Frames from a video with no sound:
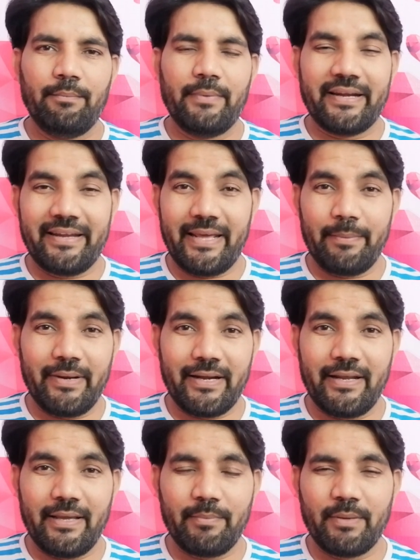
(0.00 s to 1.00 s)
మీకు డే బై
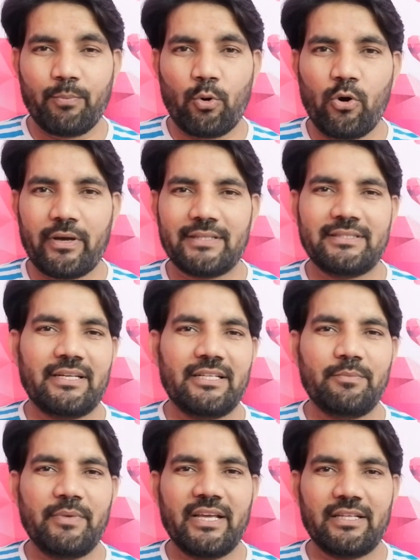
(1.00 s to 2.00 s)
డే మీకు ప్రోగ్రెస్
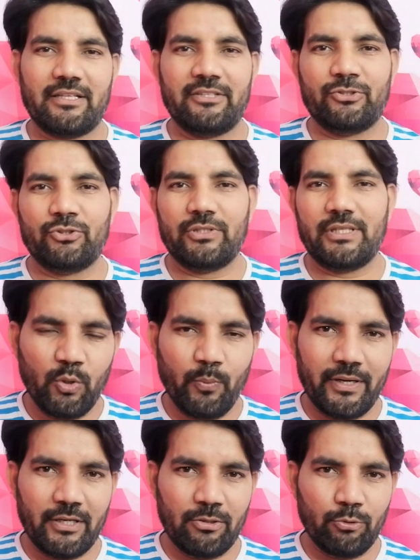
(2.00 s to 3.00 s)
అనేది మీకే తెలుస్తుంది బుక్
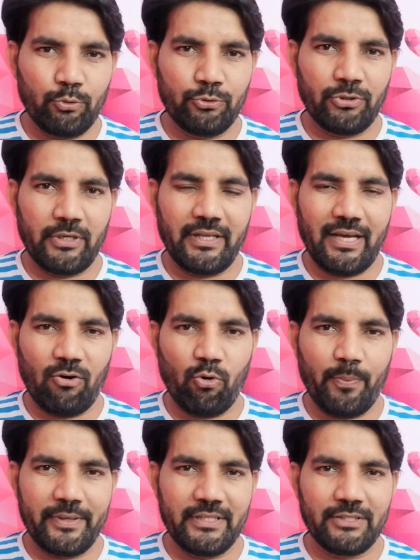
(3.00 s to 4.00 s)
పట్టుకొని కూర్చొని ఆ
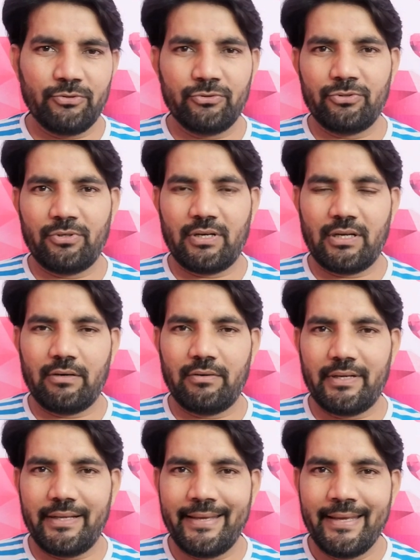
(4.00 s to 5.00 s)
ఓపెన్ చేసి చూస్తుంటారు కాబట్టి